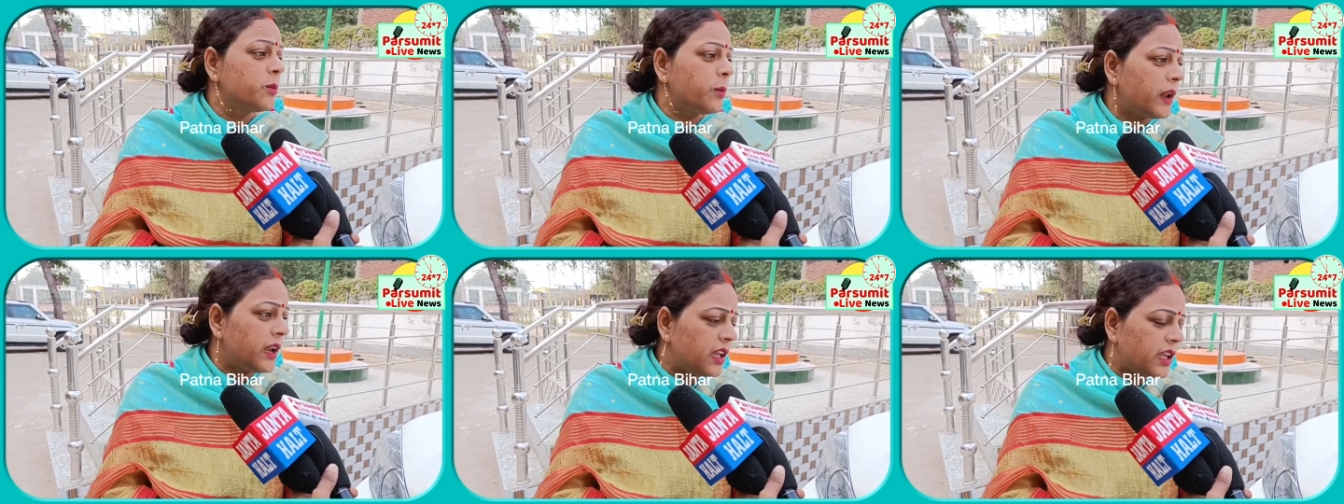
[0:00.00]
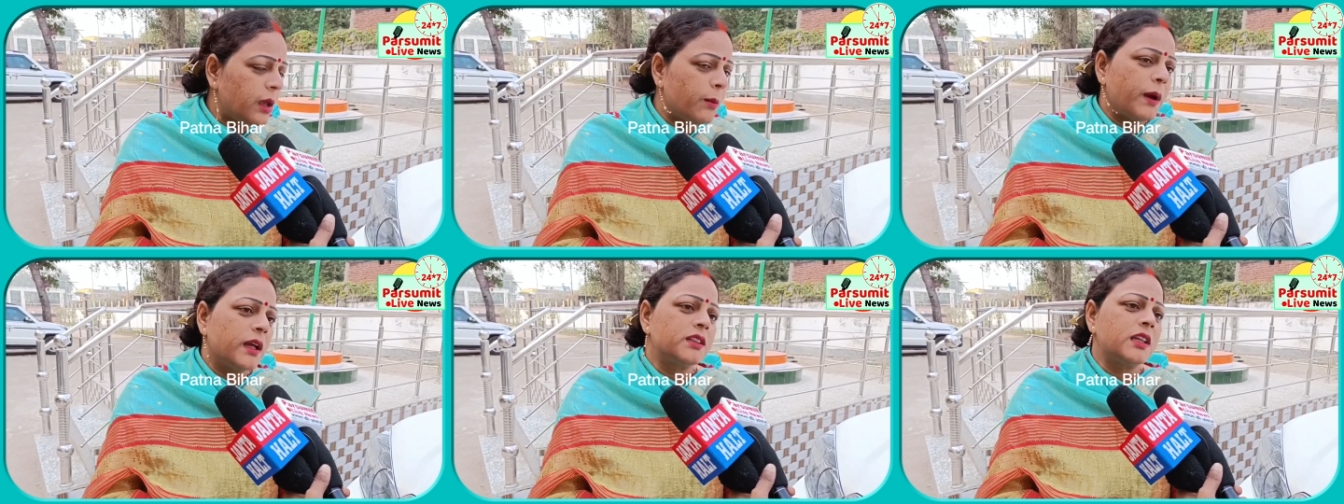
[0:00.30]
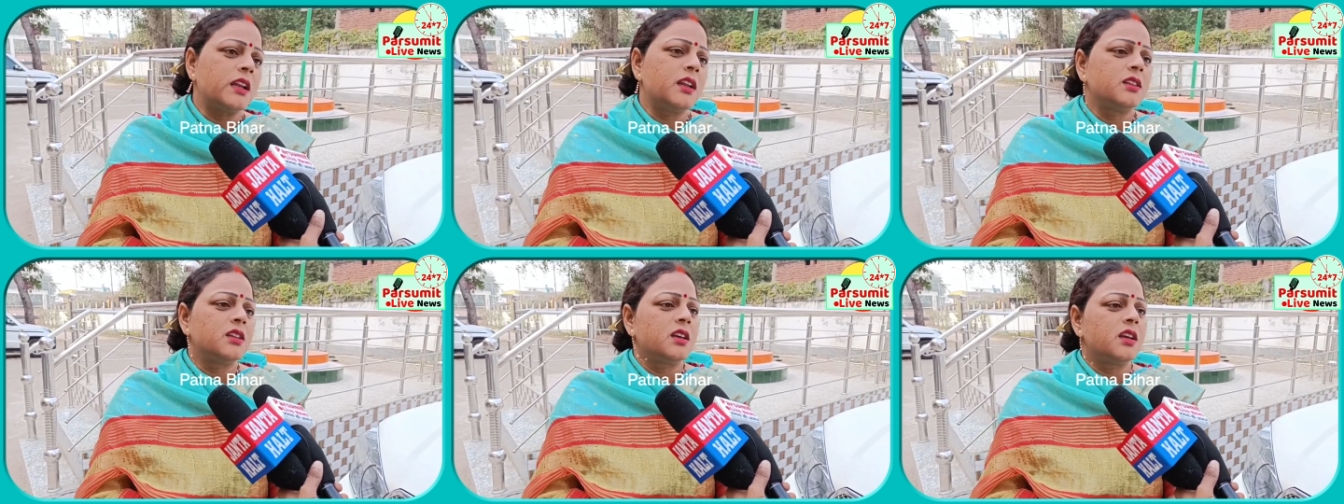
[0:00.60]
कुछ दिन पहले ये
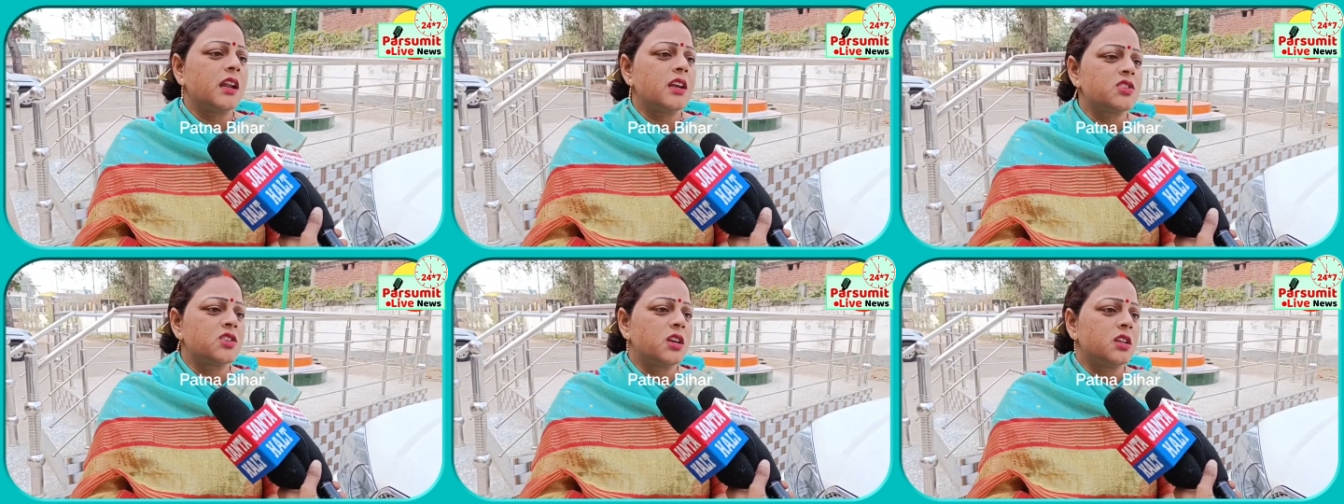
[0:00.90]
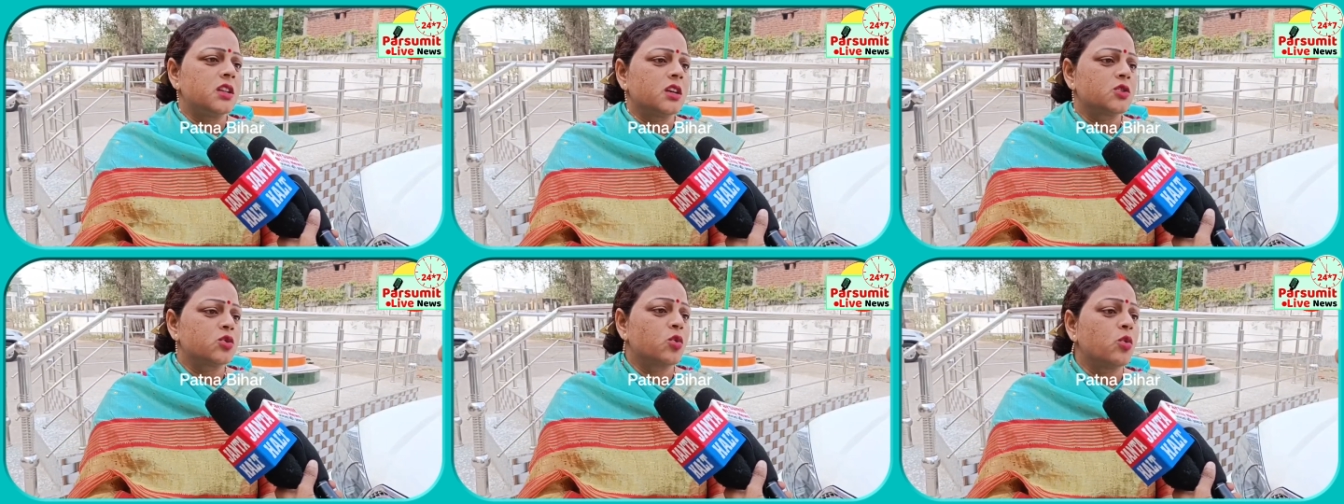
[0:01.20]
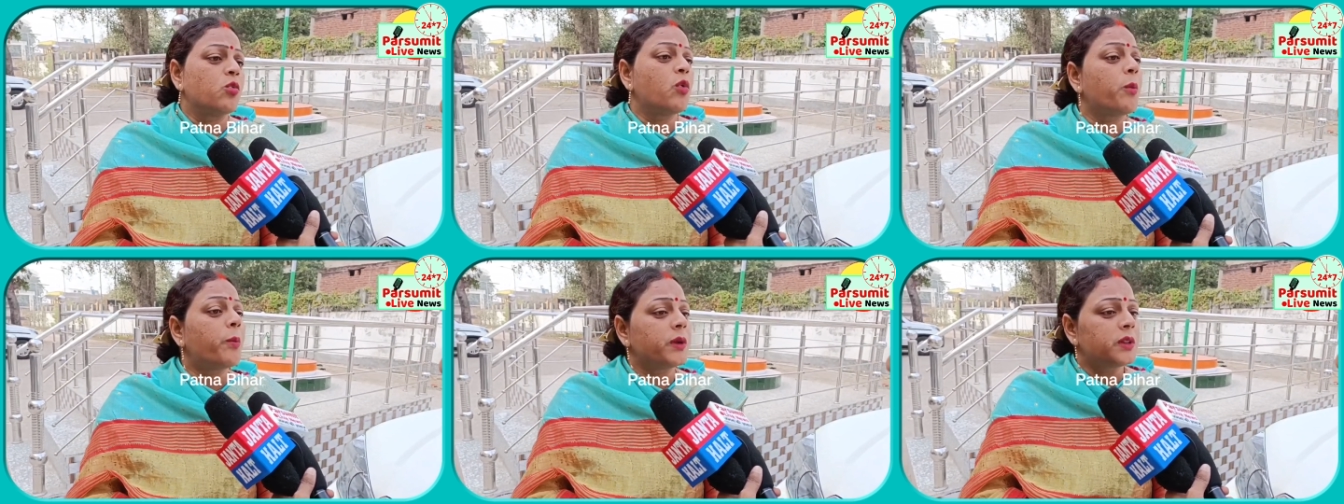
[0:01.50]
बात आ रही थी कि राष्ट्रीय
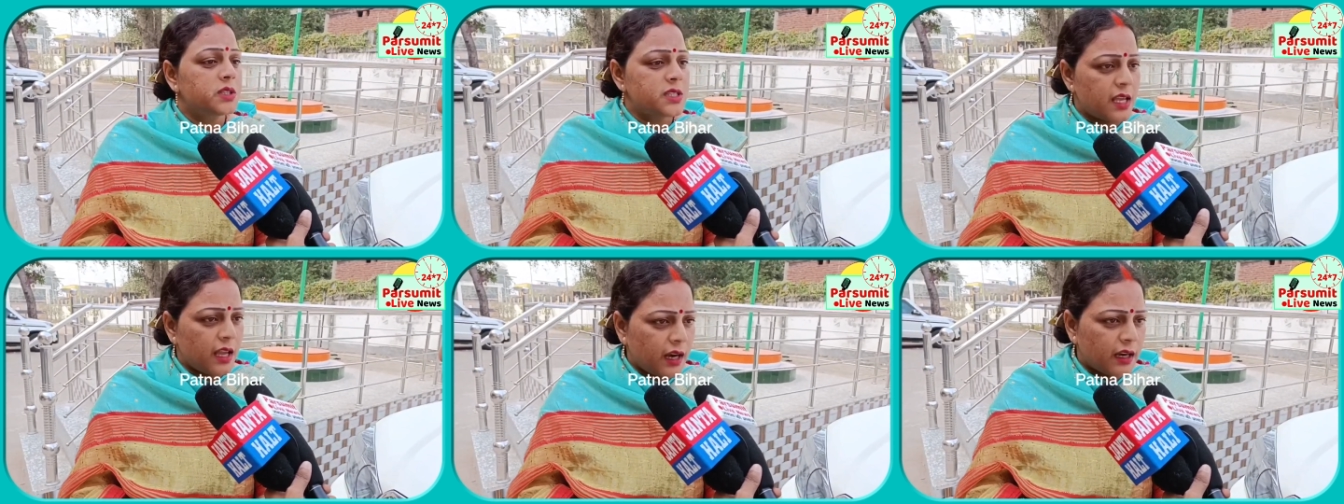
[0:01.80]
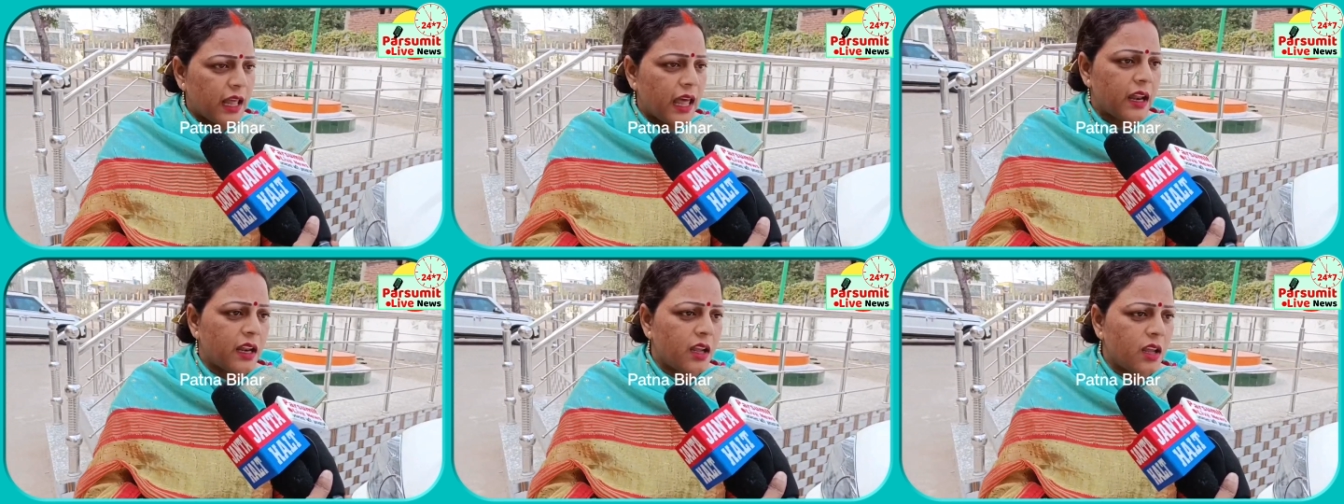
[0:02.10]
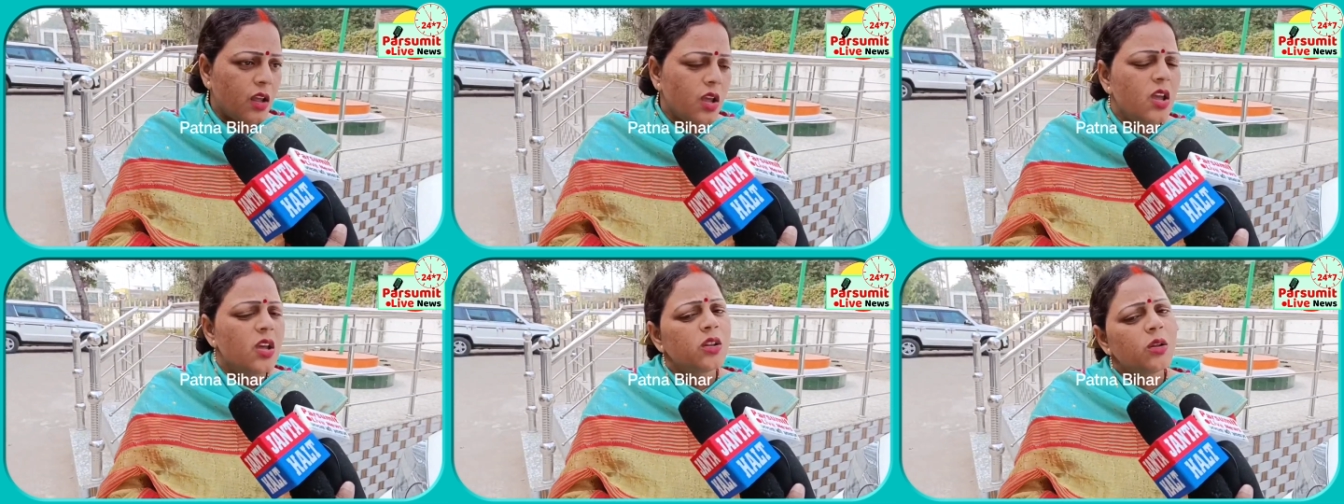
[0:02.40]
अध्यक्ष को वो पद से हटा
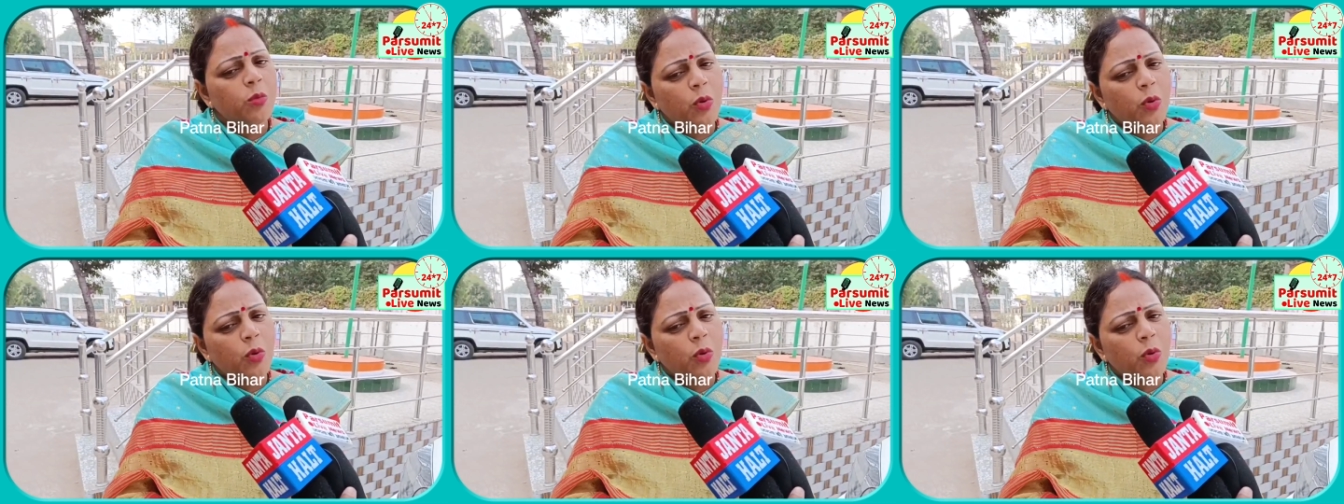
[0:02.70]
रहे हैं